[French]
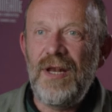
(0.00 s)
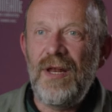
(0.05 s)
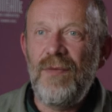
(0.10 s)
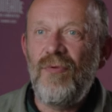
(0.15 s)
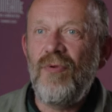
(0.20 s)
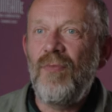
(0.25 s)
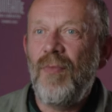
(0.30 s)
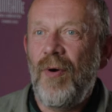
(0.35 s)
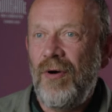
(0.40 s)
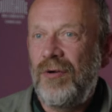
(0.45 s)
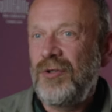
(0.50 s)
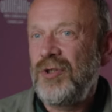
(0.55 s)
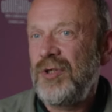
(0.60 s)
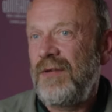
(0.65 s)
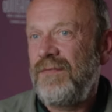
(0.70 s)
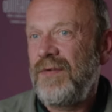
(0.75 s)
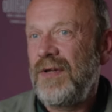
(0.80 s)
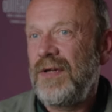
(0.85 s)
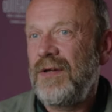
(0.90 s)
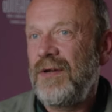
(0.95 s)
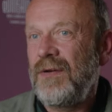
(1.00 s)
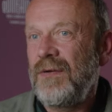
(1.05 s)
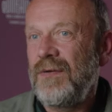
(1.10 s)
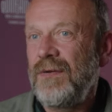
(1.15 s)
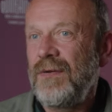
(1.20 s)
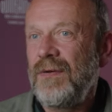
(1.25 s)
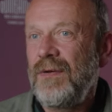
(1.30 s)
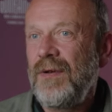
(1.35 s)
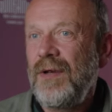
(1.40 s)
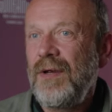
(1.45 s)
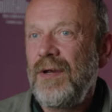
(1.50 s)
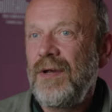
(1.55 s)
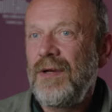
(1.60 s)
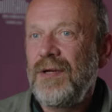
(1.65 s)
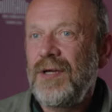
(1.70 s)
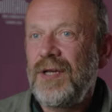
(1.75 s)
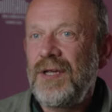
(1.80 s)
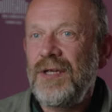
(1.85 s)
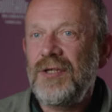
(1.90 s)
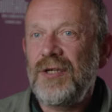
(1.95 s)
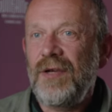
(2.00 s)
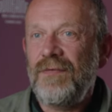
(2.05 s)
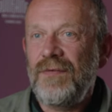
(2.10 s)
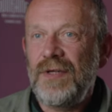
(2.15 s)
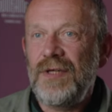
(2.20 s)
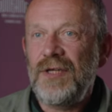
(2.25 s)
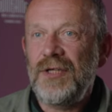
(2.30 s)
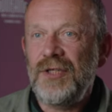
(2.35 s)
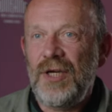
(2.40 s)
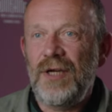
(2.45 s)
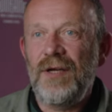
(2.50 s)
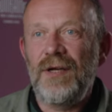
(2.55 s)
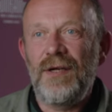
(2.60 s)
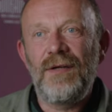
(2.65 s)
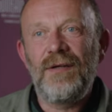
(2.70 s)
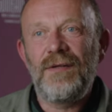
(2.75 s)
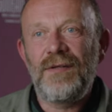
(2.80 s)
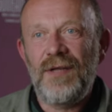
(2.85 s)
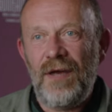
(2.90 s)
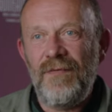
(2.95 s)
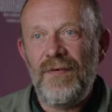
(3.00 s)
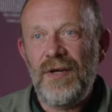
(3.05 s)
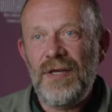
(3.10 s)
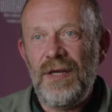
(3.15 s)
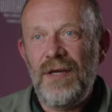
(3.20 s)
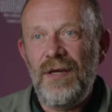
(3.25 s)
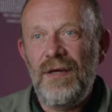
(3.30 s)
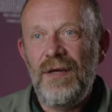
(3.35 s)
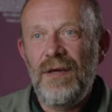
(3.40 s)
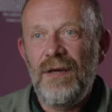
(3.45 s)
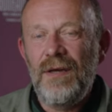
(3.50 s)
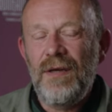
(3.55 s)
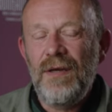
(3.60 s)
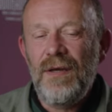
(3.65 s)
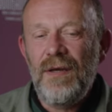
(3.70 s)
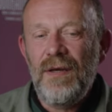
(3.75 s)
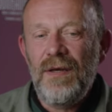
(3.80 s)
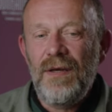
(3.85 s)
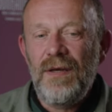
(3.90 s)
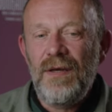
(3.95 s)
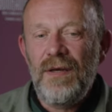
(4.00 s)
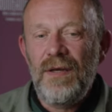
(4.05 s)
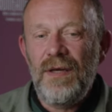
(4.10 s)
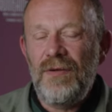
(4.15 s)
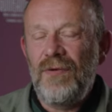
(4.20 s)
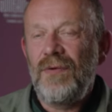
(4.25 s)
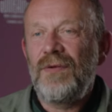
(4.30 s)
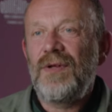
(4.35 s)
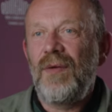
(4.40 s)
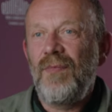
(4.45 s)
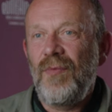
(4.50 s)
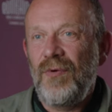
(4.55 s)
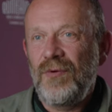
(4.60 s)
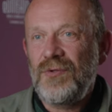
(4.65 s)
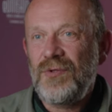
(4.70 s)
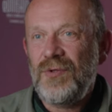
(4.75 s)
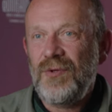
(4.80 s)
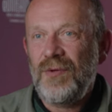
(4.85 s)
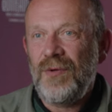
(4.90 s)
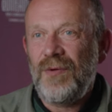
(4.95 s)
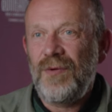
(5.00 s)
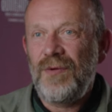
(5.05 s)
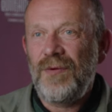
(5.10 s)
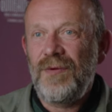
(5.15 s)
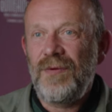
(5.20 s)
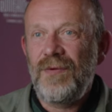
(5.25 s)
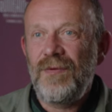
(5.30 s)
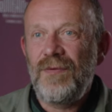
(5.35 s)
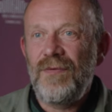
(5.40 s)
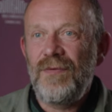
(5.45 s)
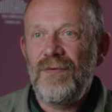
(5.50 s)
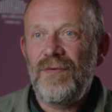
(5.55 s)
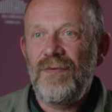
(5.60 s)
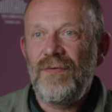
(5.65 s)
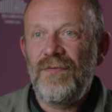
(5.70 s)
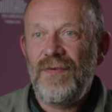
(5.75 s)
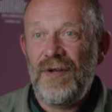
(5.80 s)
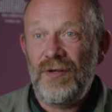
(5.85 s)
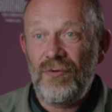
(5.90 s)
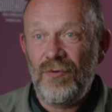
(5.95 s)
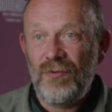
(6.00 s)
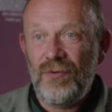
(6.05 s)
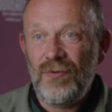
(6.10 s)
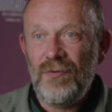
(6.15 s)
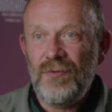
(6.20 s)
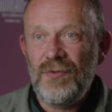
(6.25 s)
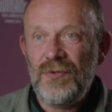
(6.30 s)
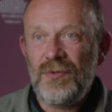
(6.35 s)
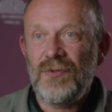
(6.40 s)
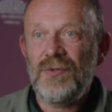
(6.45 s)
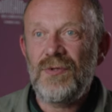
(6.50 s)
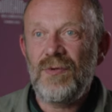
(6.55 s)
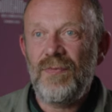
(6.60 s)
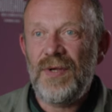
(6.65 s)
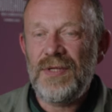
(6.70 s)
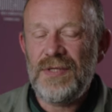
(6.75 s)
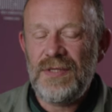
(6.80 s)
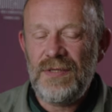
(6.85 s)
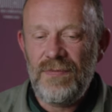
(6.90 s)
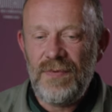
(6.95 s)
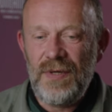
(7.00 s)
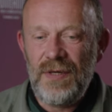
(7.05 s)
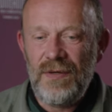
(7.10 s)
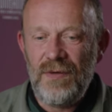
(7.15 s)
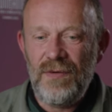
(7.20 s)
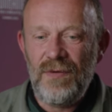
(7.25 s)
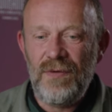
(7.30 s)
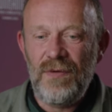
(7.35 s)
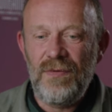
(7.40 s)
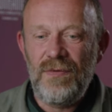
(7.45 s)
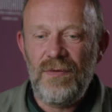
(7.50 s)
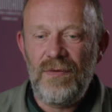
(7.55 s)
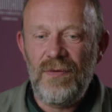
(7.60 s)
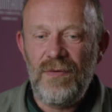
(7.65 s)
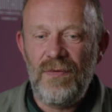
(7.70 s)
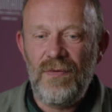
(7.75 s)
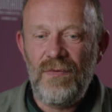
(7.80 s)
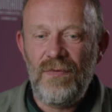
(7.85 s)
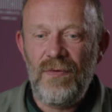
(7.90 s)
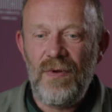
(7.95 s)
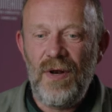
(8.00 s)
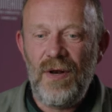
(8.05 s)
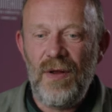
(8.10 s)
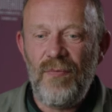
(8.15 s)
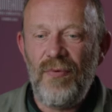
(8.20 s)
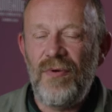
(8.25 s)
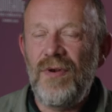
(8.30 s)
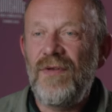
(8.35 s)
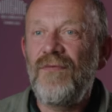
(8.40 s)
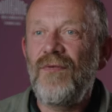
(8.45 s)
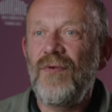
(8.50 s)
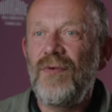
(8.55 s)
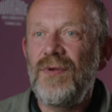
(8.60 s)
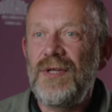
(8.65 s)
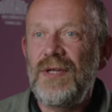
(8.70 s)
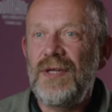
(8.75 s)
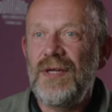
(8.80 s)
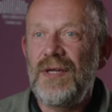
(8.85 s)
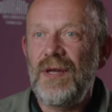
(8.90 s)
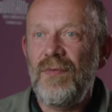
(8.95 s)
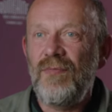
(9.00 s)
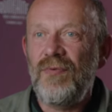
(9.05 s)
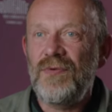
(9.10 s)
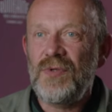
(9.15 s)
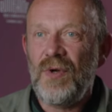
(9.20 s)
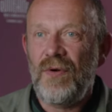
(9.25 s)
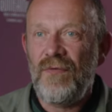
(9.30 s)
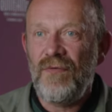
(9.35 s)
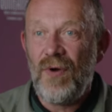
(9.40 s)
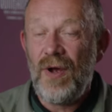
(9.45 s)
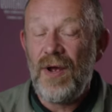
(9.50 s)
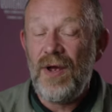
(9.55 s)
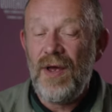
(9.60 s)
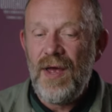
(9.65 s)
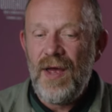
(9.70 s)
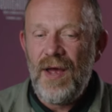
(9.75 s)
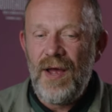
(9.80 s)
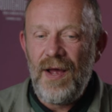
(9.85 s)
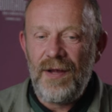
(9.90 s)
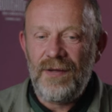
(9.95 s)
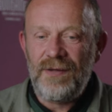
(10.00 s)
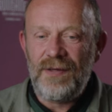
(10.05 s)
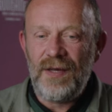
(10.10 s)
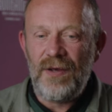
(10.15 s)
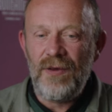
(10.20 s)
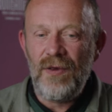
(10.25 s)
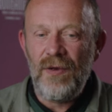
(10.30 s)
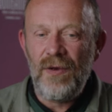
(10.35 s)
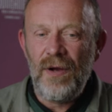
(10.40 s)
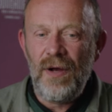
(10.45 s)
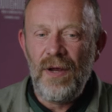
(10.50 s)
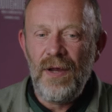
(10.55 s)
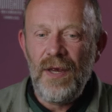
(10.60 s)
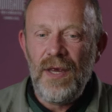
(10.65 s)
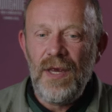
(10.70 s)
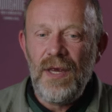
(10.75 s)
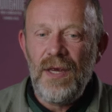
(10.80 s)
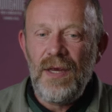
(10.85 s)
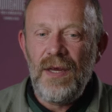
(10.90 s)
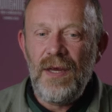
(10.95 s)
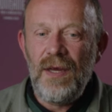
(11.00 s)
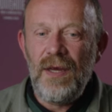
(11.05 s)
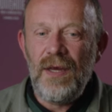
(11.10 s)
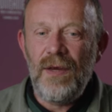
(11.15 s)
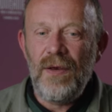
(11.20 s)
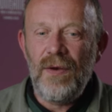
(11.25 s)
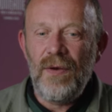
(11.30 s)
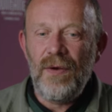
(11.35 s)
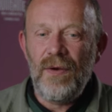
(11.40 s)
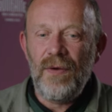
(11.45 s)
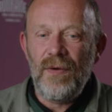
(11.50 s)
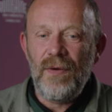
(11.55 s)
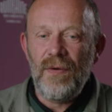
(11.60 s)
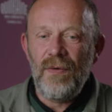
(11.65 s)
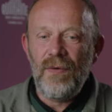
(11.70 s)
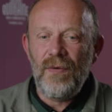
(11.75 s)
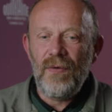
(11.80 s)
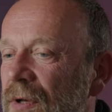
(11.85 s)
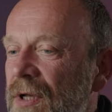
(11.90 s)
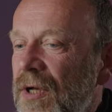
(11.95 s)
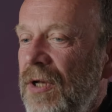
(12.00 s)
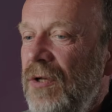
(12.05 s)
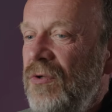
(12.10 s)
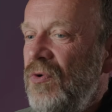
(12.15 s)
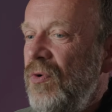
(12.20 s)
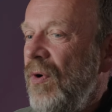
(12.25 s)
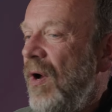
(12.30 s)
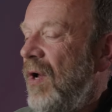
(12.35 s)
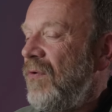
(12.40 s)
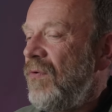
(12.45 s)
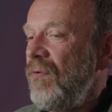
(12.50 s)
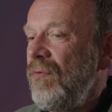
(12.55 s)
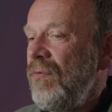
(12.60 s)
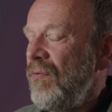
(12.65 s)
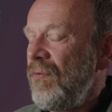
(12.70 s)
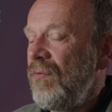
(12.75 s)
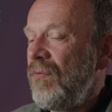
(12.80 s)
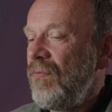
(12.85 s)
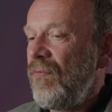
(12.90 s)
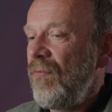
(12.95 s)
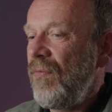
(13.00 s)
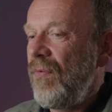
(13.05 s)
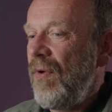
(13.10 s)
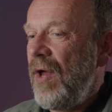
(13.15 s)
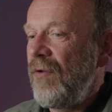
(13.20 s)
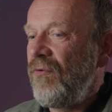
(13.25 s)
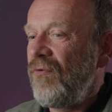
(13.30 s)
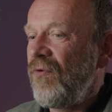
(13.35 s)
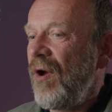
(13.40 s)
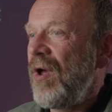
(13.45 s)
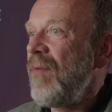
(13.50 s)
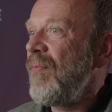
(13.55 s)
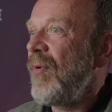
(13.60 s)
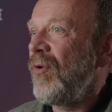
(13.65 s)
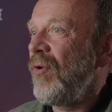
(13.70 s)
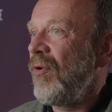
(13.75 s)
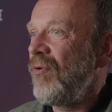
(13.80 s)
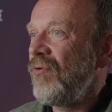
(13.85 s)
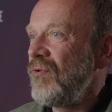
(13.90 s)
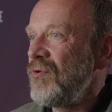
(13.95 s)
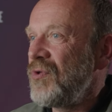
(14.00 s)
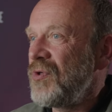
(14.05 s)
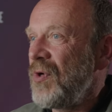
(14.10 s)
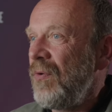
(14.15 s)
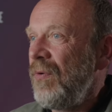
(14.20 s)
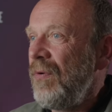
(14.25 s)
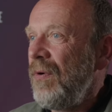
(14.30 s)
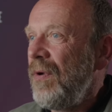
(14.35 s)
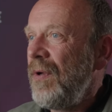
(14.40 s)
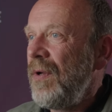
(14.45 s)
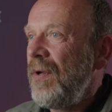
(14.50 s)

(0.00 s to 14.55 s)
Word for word: les plus proches avec euh, qui j'avais déjà travaillé, et notamment sur Vatoto, sur ce principe de, la polyphonie et des plusieurs voix intérieures. Et l'écriture a, duré pendant deux ans.